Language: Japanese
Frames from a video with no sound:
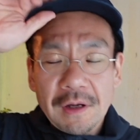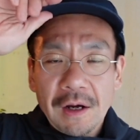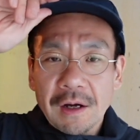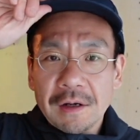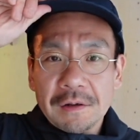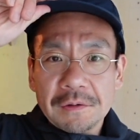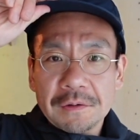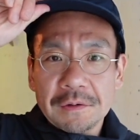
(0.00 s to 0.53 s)

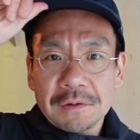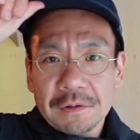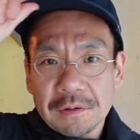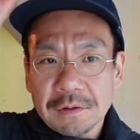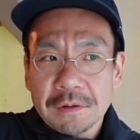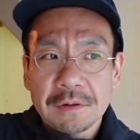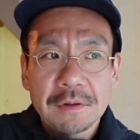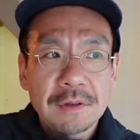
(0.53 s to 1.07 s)
あ
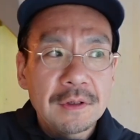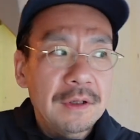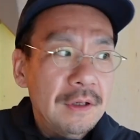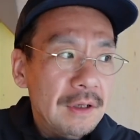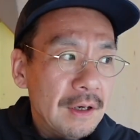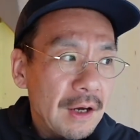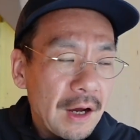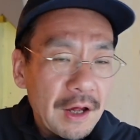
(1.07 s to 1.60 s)

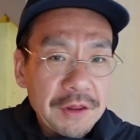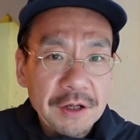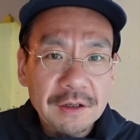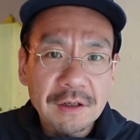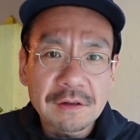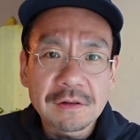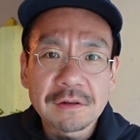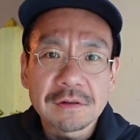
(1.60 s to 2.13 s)
のー、朝
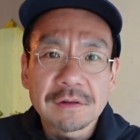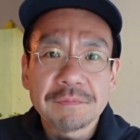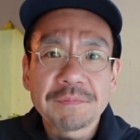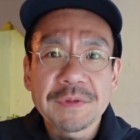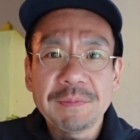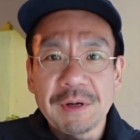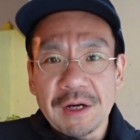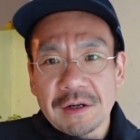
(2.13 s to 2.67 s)
活
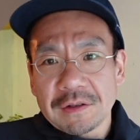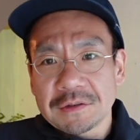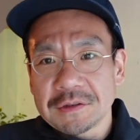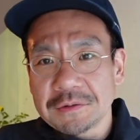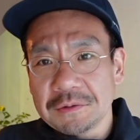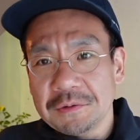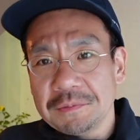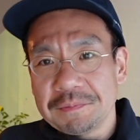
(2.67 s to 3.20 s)
今
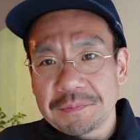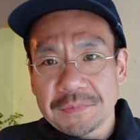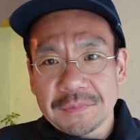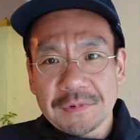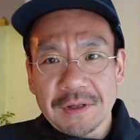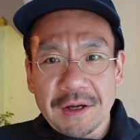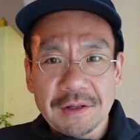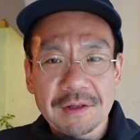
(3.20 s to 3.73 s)

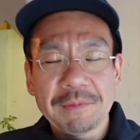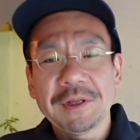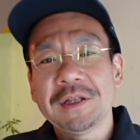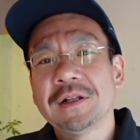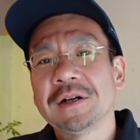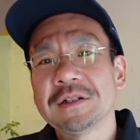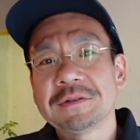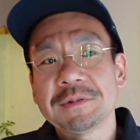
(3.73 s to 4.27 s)
ちょっと頭に
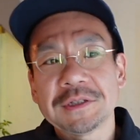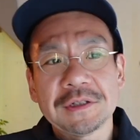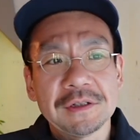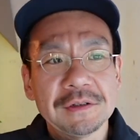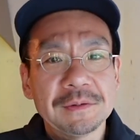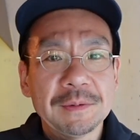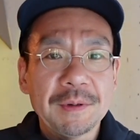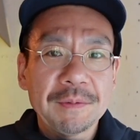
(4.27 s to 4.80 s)
流しました
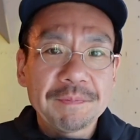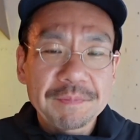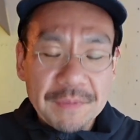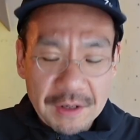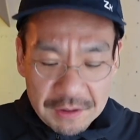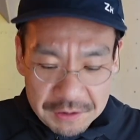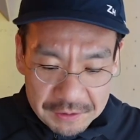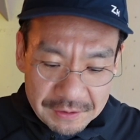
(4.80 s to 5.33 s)
けども
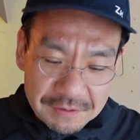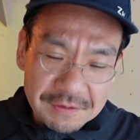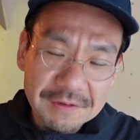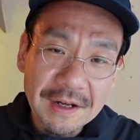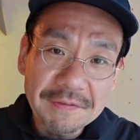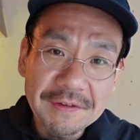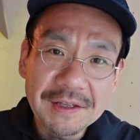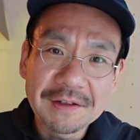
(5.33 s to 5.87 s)
朝活
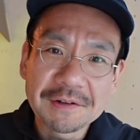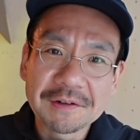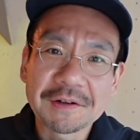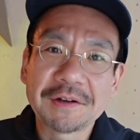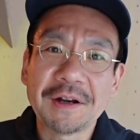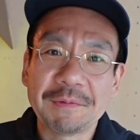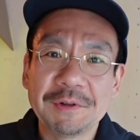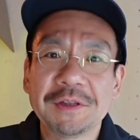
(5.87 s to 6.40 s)

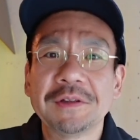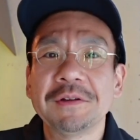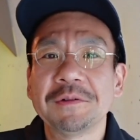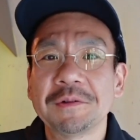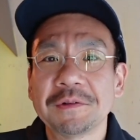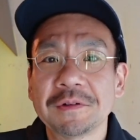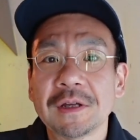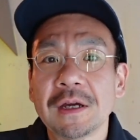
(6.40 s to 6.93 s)
ランニングクラブっていう
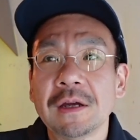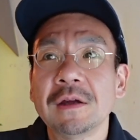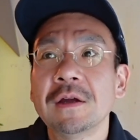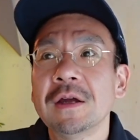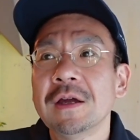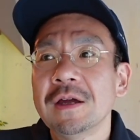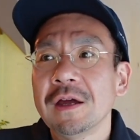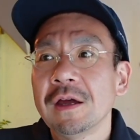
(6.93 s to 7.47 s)
ことで、
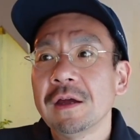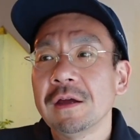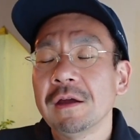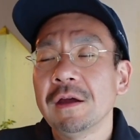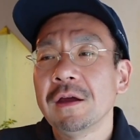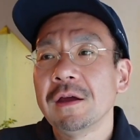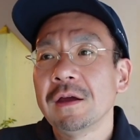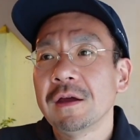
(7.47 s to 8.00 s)

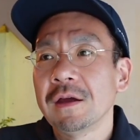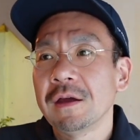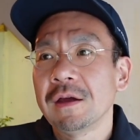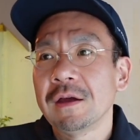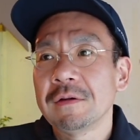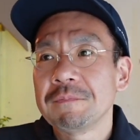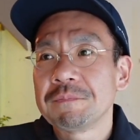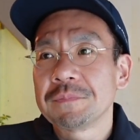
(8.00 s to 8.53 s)

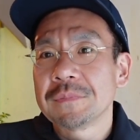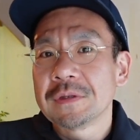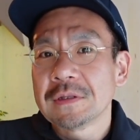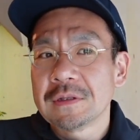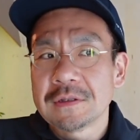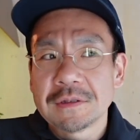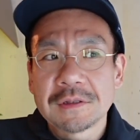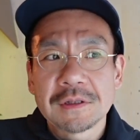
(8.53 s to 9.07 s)

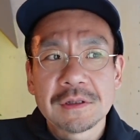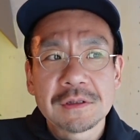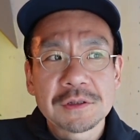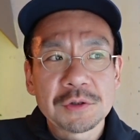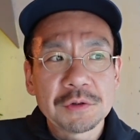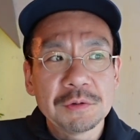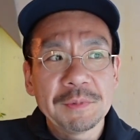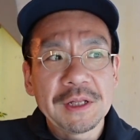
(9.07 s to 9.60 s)
えー、
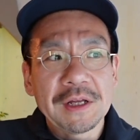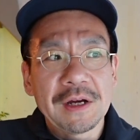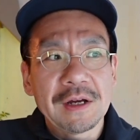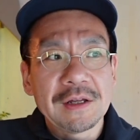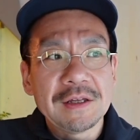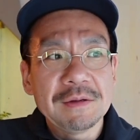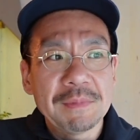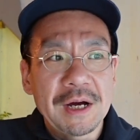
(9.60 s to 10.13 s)
ちょっとまだ
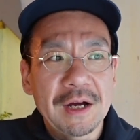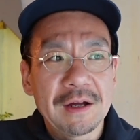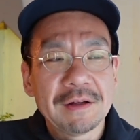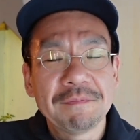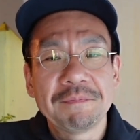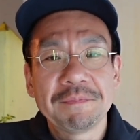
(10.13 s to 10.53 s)
今